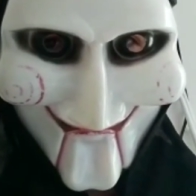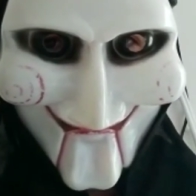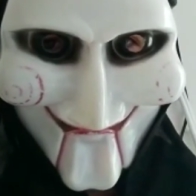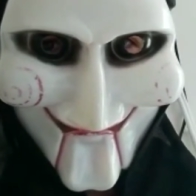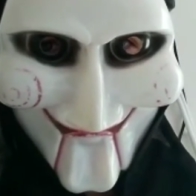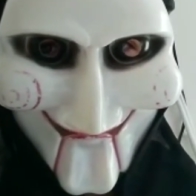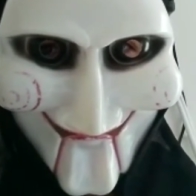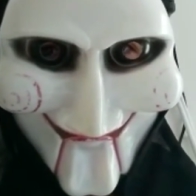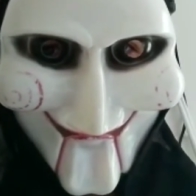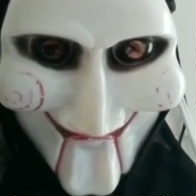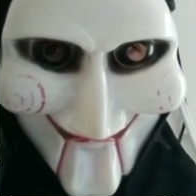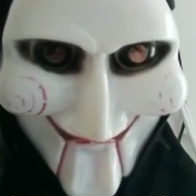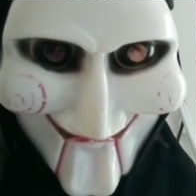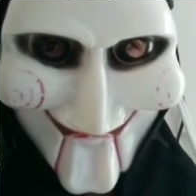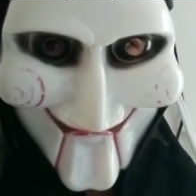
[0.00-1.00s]
di
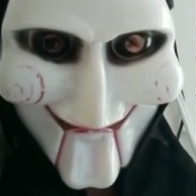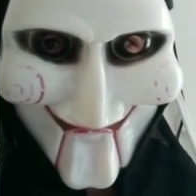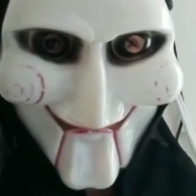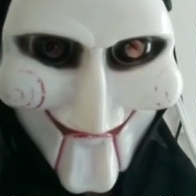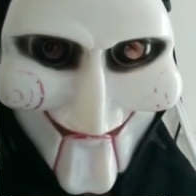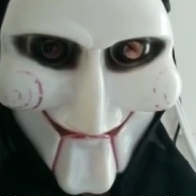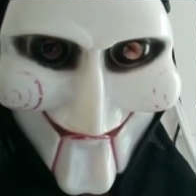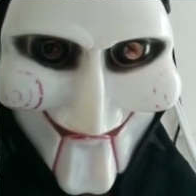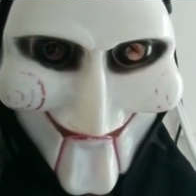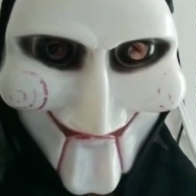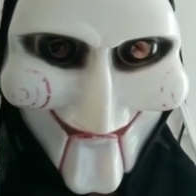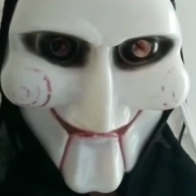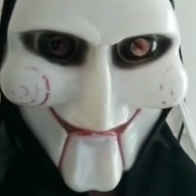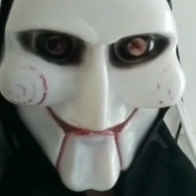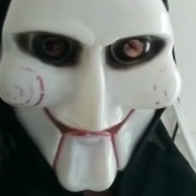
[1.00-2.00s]
possesso palla, di palla
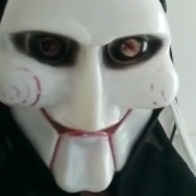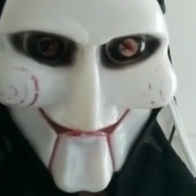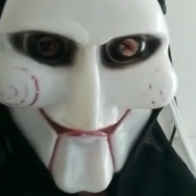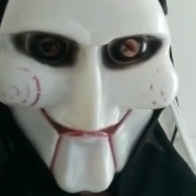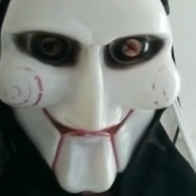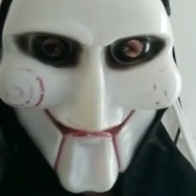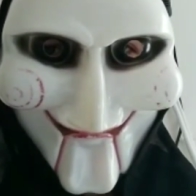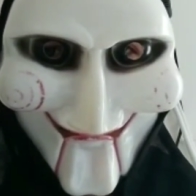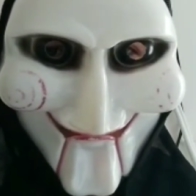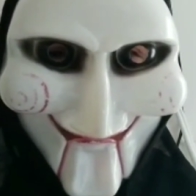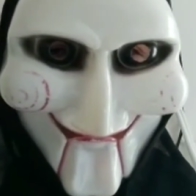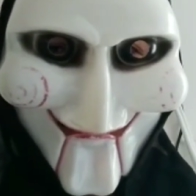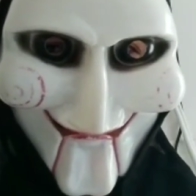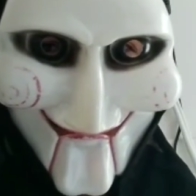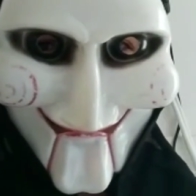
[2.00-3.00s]
comunque di
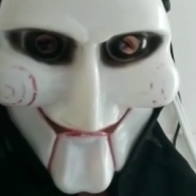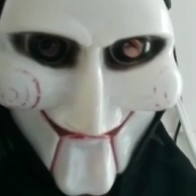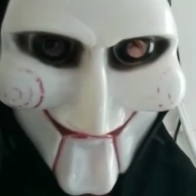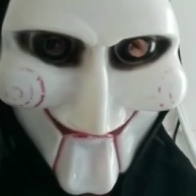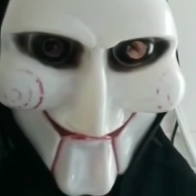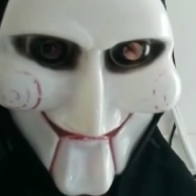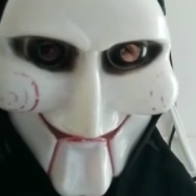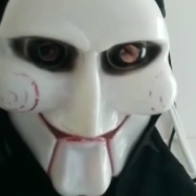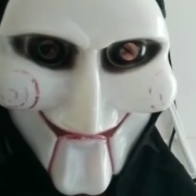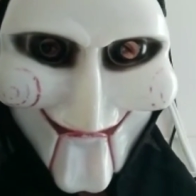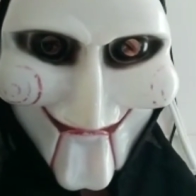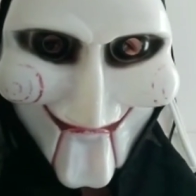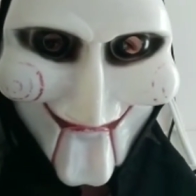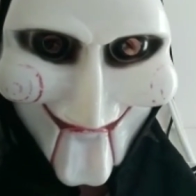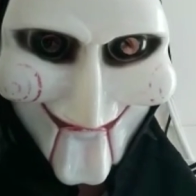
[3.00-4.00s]
palla a terra, palla
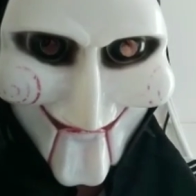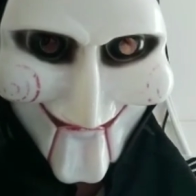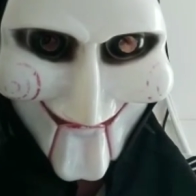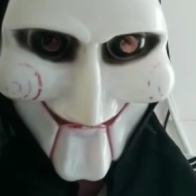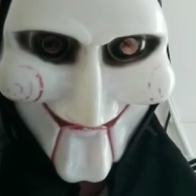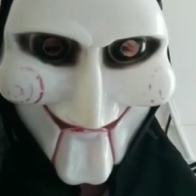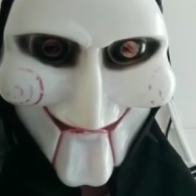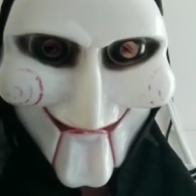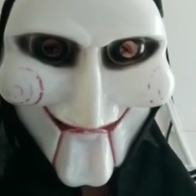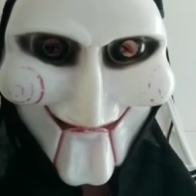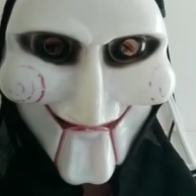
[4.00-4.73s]
raso terra,